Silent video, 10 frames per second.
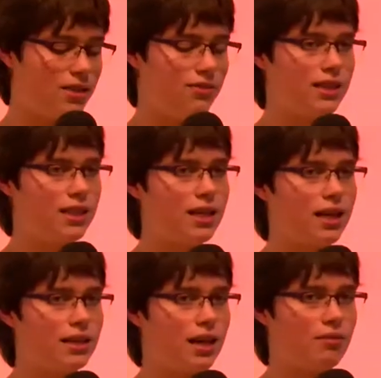Die
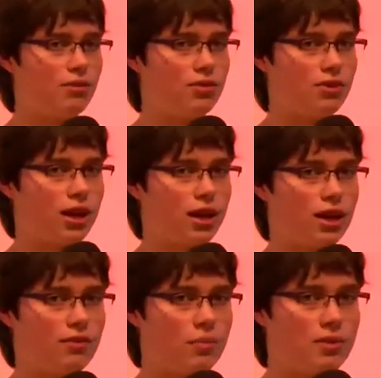Wetterdaten haben wir von
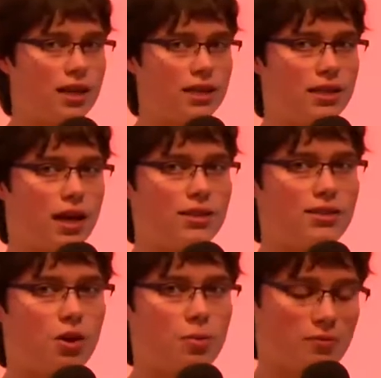einer Website, die
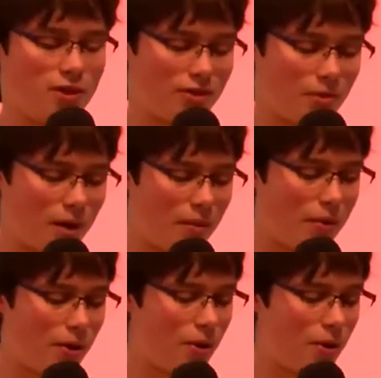heißt Open Weather Map.